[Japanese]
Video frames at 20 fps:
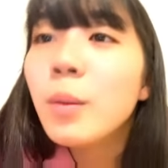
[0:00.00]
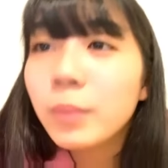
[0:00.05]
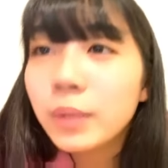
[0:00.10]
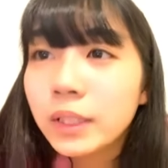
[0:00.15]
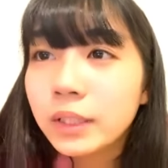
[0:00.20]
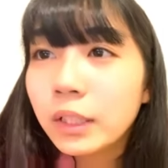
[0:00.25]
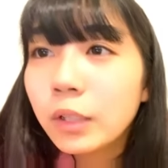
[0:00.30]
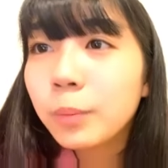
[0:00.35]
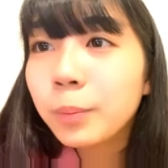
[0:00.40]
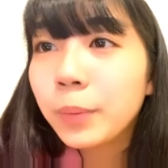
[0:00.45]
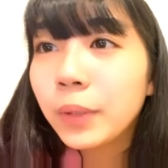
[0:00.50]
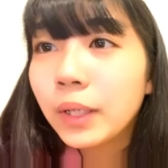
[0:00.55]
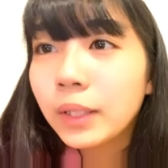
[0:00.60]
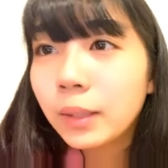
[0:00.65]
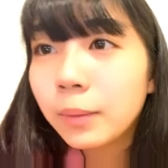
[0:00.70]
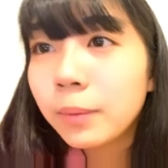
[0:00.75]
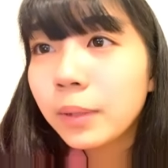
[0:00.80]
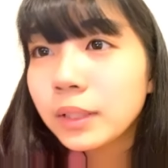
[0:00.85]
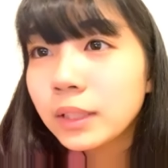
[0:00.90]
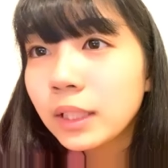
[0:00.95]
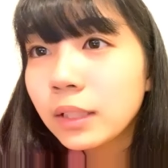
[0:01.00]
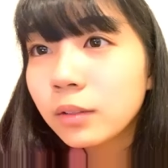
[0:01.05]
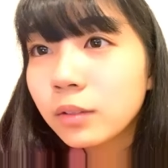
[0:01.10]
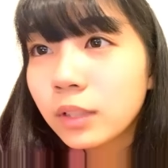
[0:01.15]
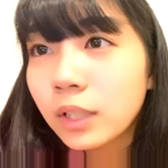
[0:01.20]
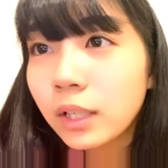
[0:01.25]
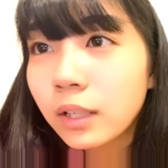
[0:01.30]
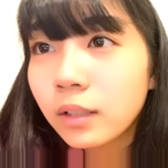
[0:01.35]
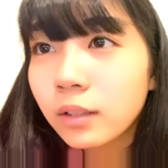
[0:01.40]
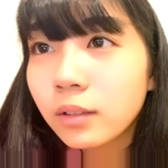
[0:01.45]
まだテロップが出ませんの
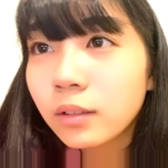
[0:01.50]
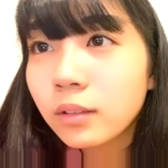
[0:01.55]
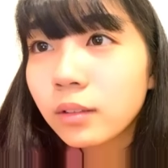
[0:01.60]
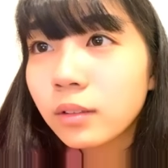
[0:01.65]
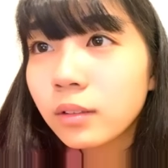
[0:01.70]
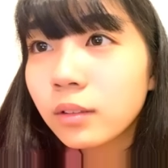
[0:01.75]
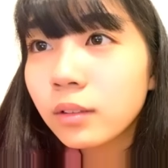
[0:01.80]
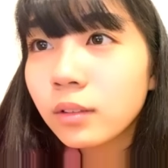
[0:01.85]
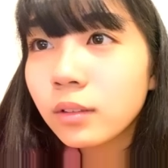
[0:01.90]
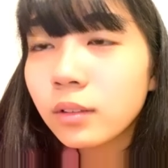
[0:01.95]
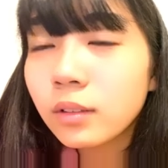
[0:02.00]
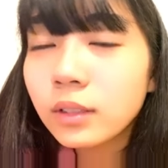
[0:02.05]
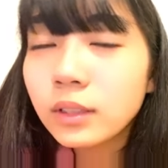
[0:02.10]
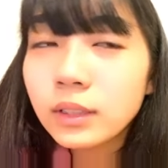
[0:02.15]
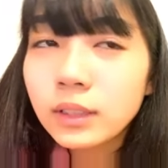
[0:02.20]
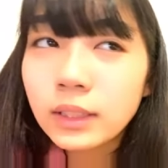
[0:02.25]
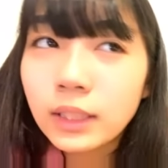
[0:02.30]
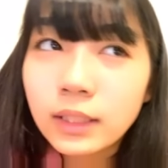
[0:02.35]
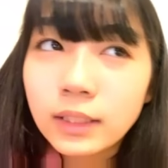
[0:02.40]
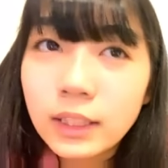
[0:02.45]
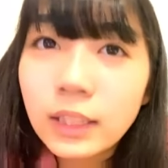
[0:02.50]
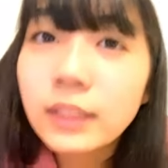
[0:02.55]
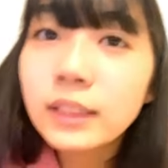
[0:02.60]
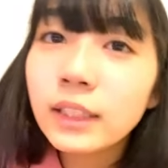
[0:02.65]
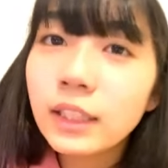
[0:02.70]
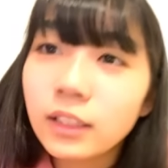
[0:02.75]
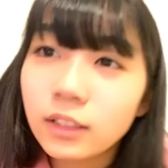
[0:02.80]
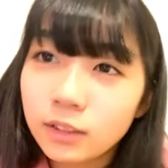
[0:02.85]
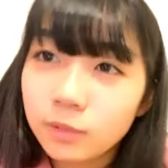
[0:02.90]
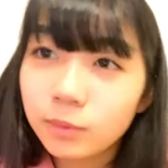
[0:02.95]
でじゃあじゃん
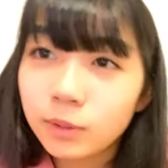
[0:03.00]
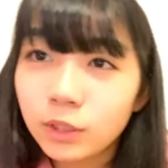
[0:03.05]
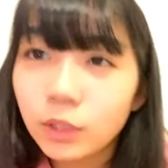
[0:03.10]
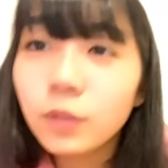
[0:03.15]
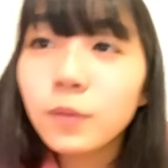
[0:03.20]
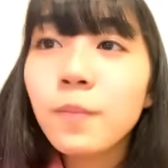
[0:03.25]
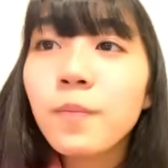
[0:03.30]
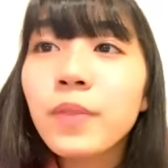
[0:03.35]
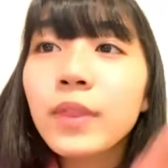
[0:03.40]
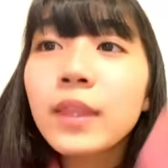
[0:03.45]
けんしましょう